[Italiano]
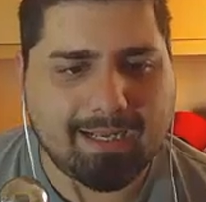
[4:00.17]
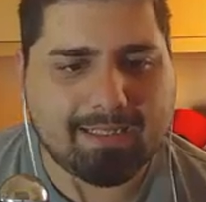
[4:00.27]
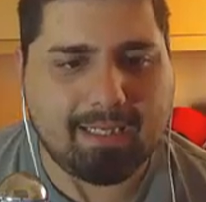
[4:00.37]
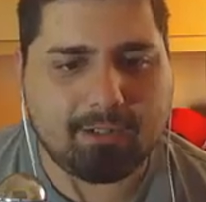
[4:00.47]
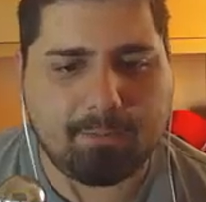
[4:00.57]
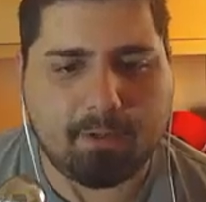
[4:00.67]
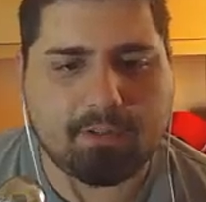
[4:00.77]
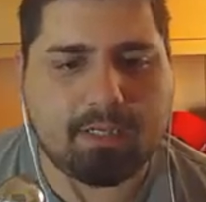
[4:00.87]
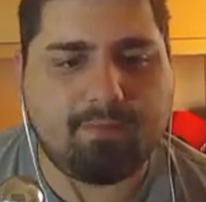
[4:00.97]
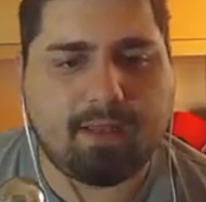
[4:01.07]
ragazzi, noi dobbiamo
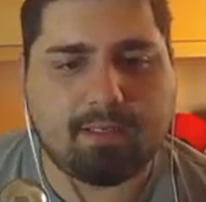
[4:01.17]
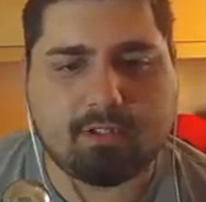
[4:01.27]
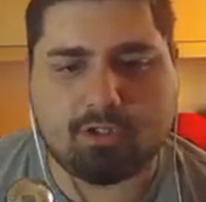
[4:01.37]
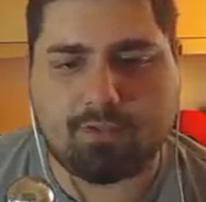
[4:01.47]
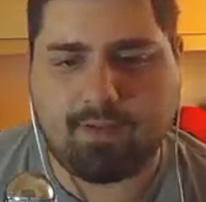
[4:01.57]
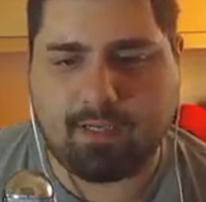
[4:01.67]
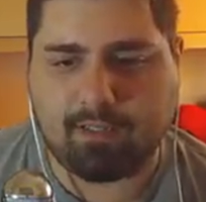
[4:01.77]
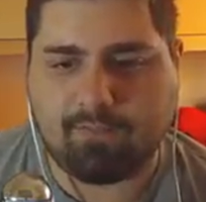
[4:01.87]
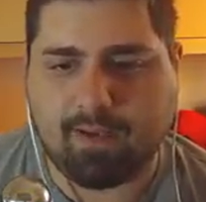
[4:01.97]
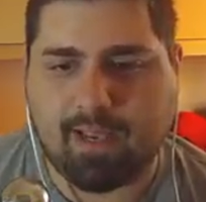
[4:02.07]
salvare sto civile.
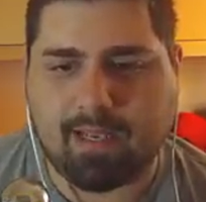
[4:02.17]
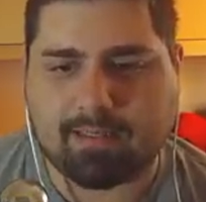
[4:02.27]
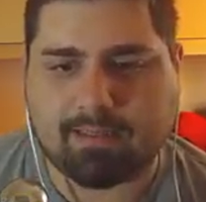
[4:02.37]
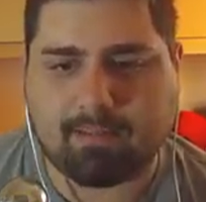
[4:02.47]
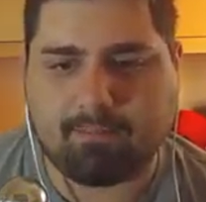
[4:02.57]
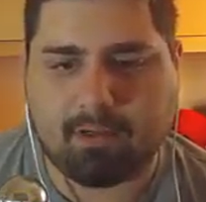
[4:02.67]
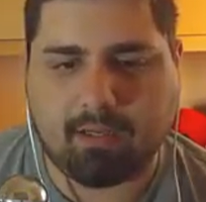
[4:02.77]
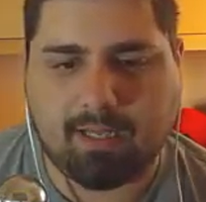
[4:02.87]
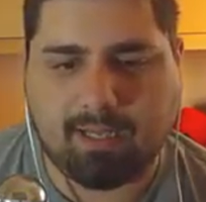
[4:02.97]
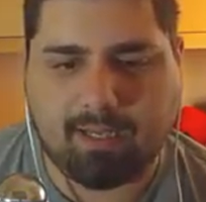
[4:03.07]
Dove cazzo,
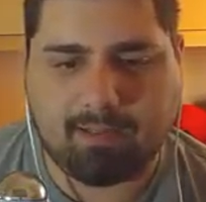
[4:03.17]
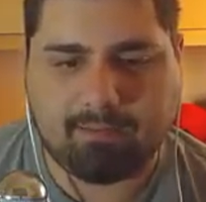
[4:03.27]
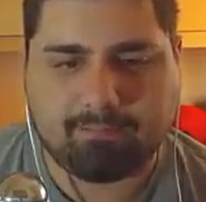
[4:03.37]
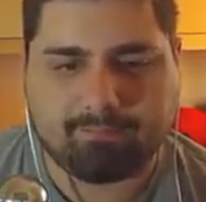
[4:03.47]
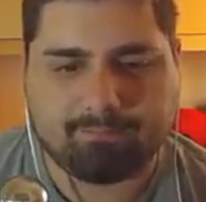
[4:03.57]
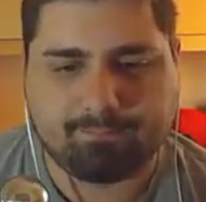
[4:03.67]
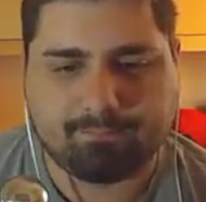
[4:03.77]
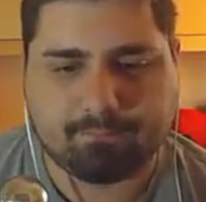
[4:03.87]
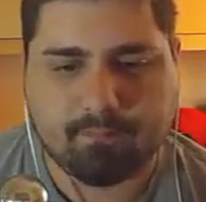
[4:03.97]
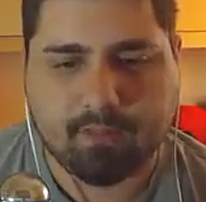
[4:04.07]
Ambrola è? Eh?
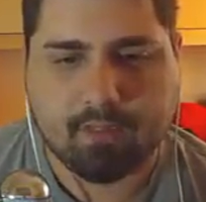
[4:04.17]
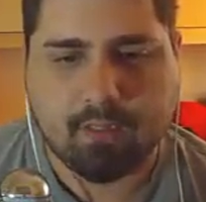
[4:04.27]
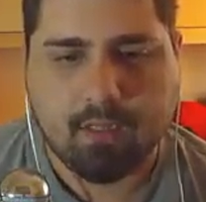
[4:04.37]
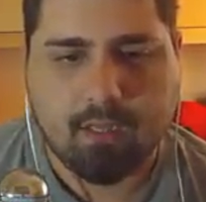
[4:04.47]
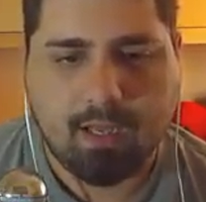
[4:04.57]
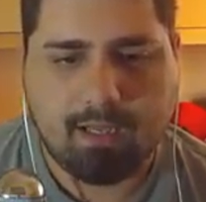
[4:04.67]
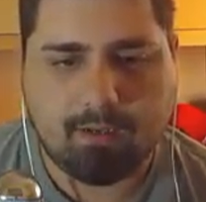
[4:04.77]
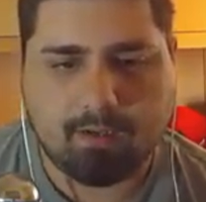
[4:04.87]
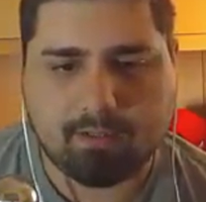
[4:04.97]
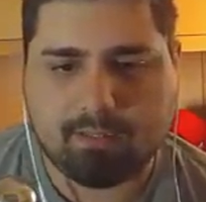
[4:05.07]

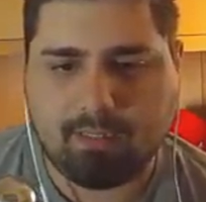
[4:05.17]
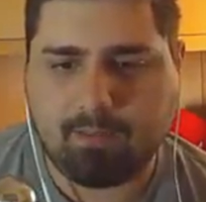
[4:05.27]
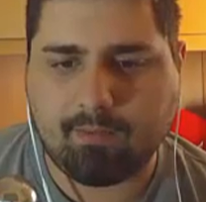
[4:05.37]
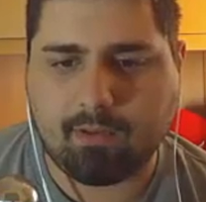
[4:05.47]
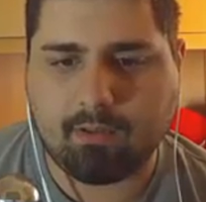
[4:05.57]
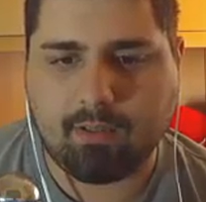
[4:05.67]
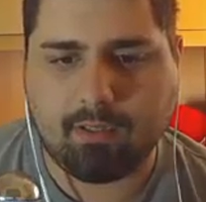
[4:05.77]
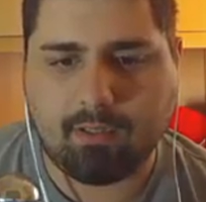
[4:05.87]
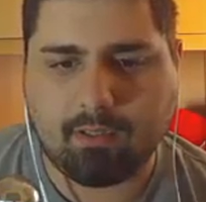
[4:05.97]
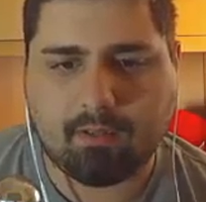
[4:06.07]
Allora, teniamo
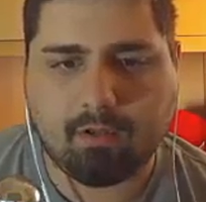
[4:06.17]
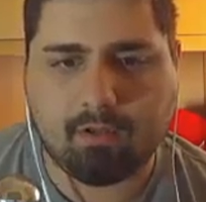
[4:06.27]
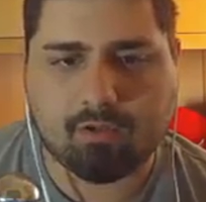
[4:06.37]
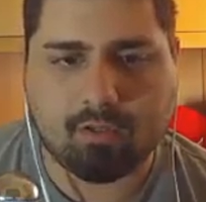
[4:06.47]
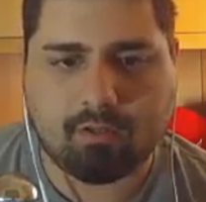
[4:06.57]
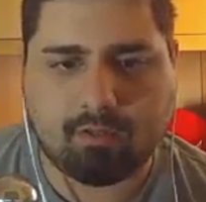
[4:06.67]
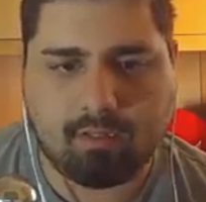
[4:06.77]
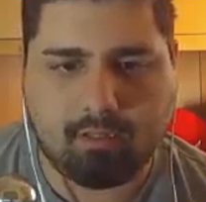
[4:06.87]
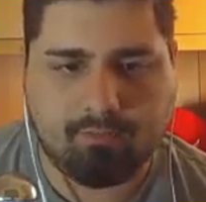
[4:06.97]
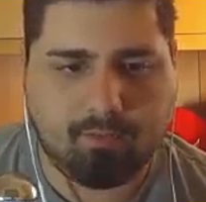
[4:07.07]
il coso
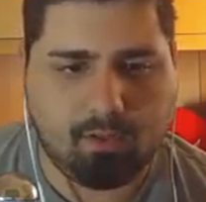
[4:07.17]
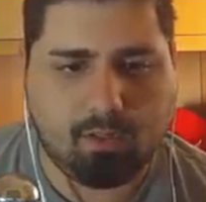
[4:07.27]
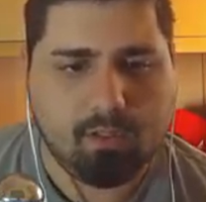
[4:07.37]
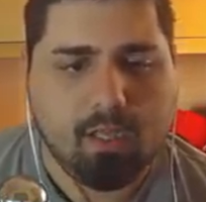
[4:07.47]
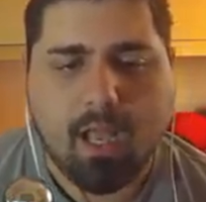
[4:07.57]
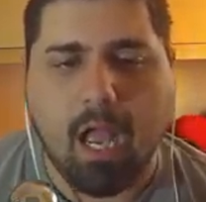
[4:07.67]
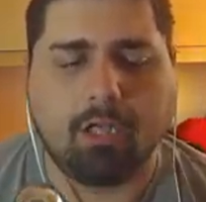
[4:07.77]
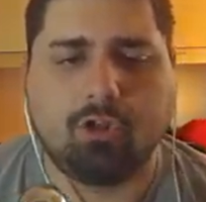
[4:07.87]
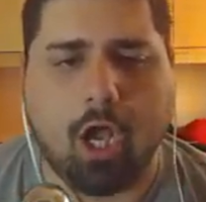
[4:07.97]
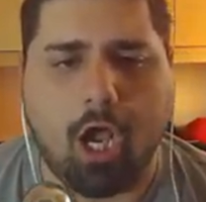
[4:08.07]
attivo. E eh,
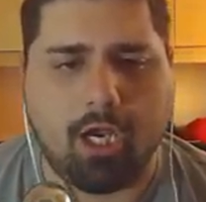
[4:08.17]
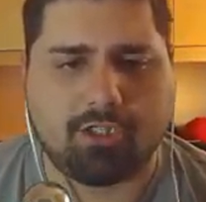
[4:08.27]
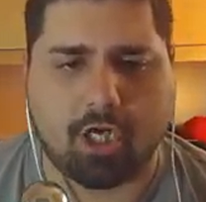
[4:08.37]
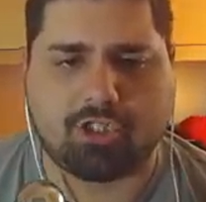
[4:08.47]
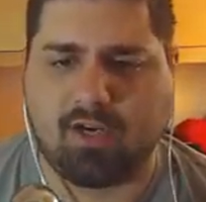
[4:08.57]
dai, c'ho